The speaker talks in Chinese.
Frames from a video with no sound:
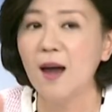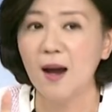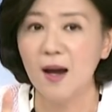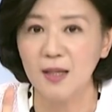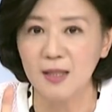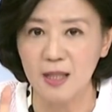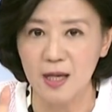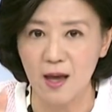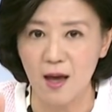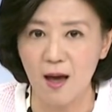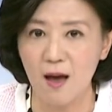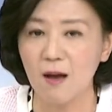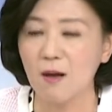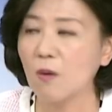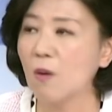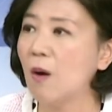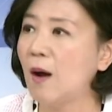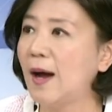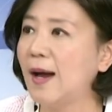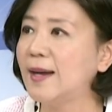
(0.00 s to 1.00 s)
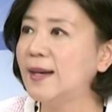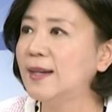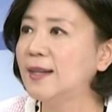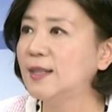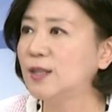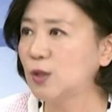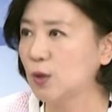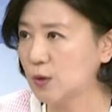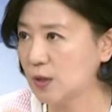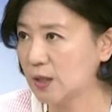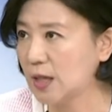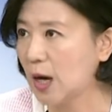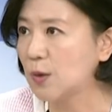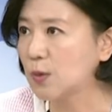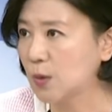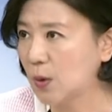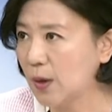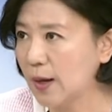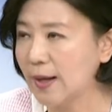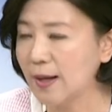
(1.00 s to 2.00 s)
而且很快就
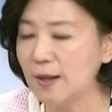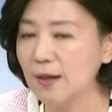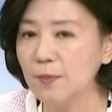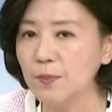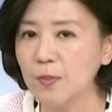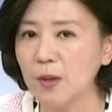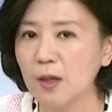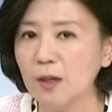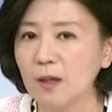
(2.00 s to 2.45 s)
消退了。